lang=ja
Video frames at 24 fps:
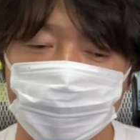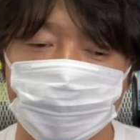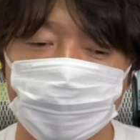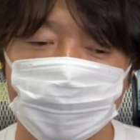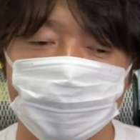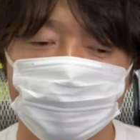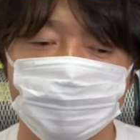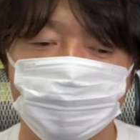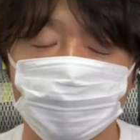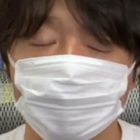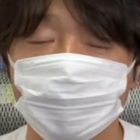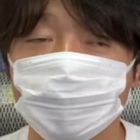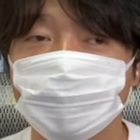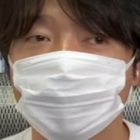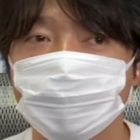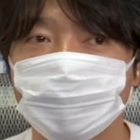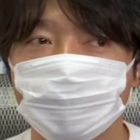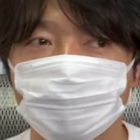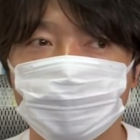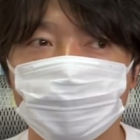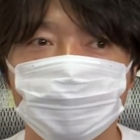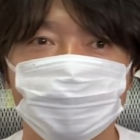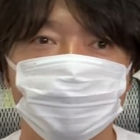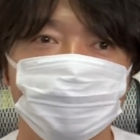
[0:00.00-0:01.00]
えー、僕はだ
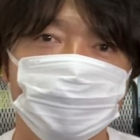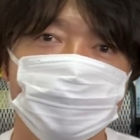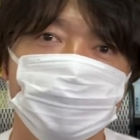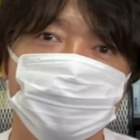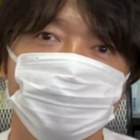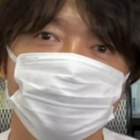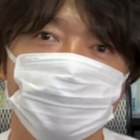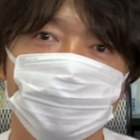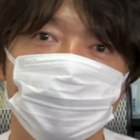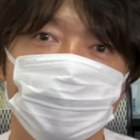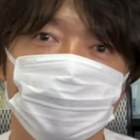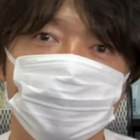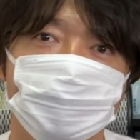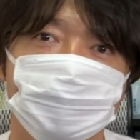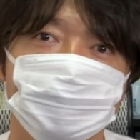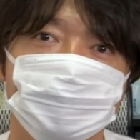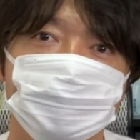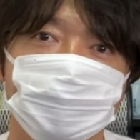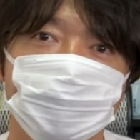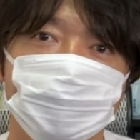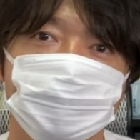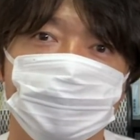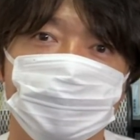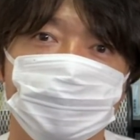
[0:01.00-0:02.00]
からあのユニクロが
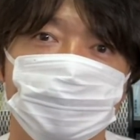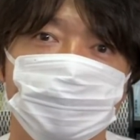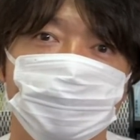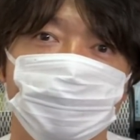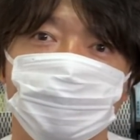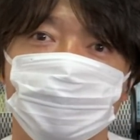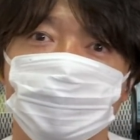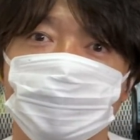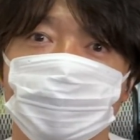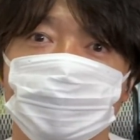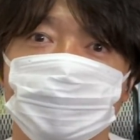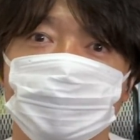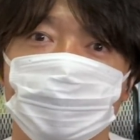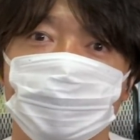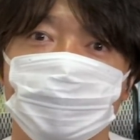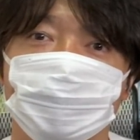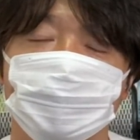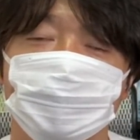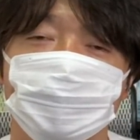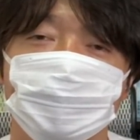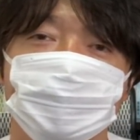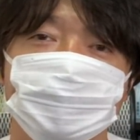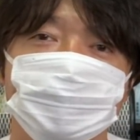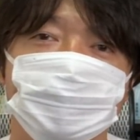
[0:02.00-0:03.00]
最近多いです
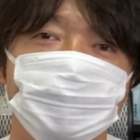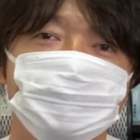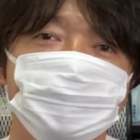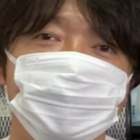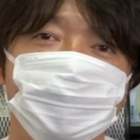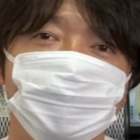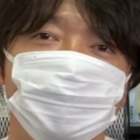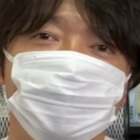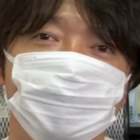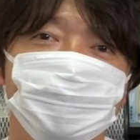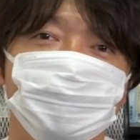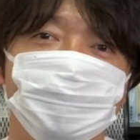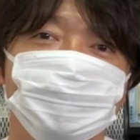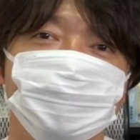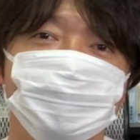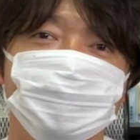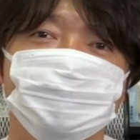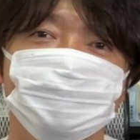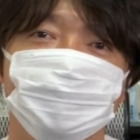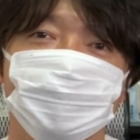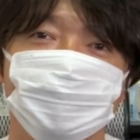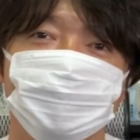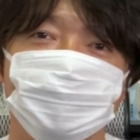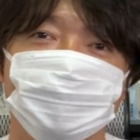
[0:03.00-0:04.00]
ね。ちなみにこの
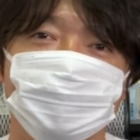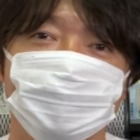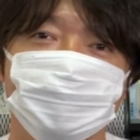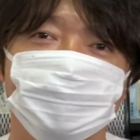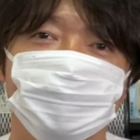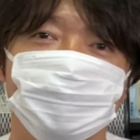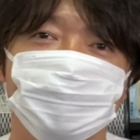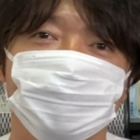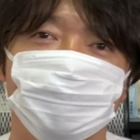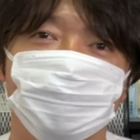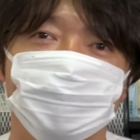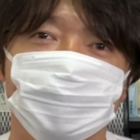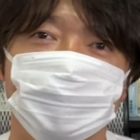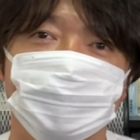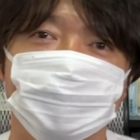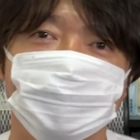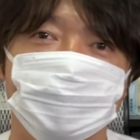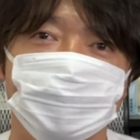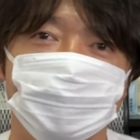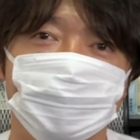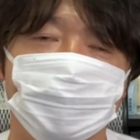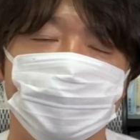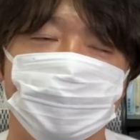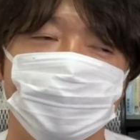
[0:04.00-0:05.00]
服もユニクロで
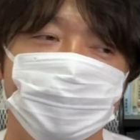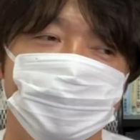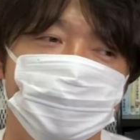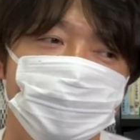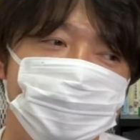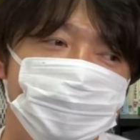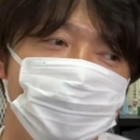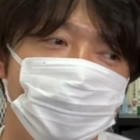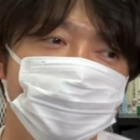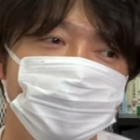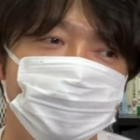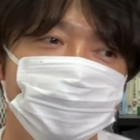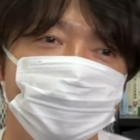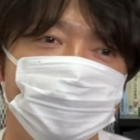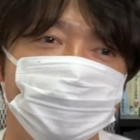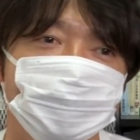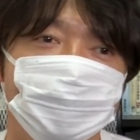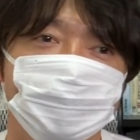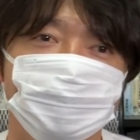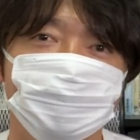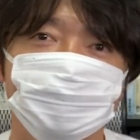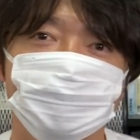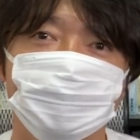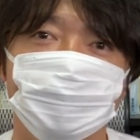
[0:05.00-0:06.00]
すし、最近
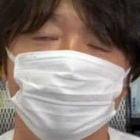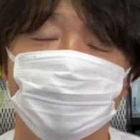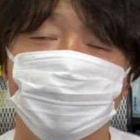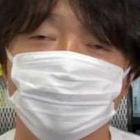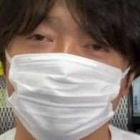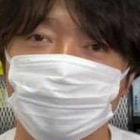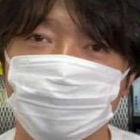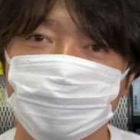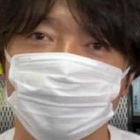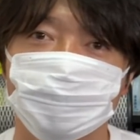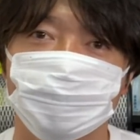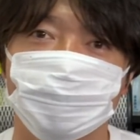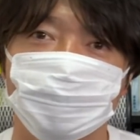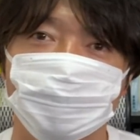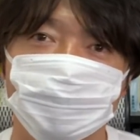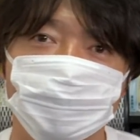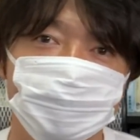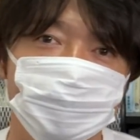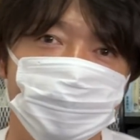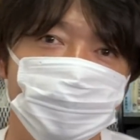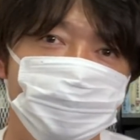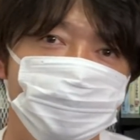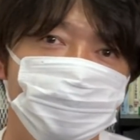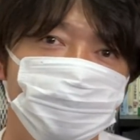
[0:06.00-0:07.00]
着てる服はほとんど
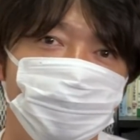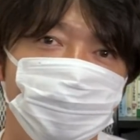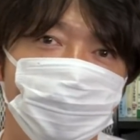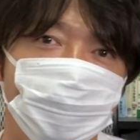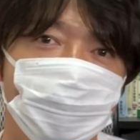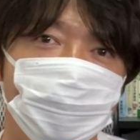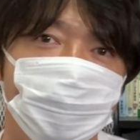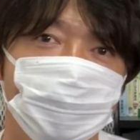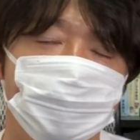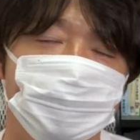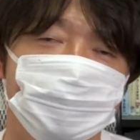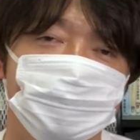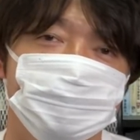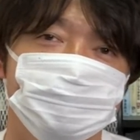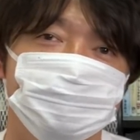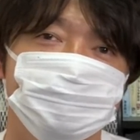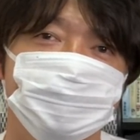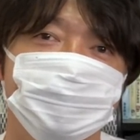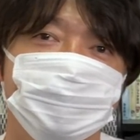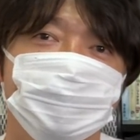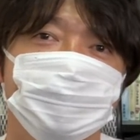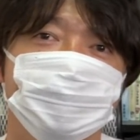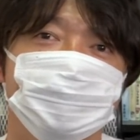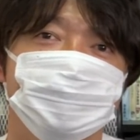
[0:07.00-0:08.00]
ユニクロか
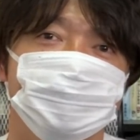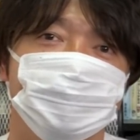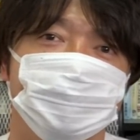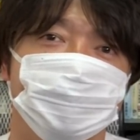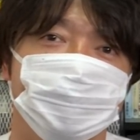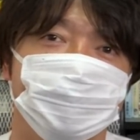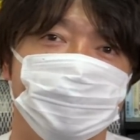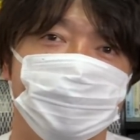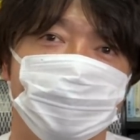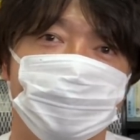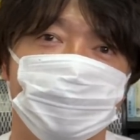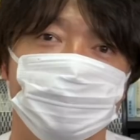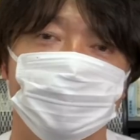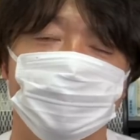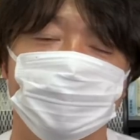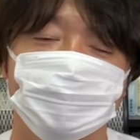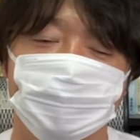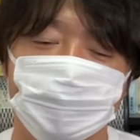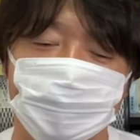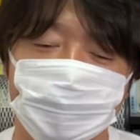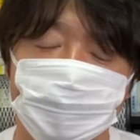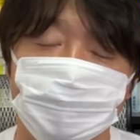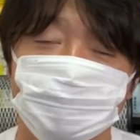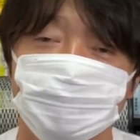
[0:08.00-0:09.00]
無印になってま
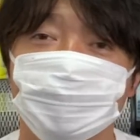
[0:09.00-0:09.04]
す。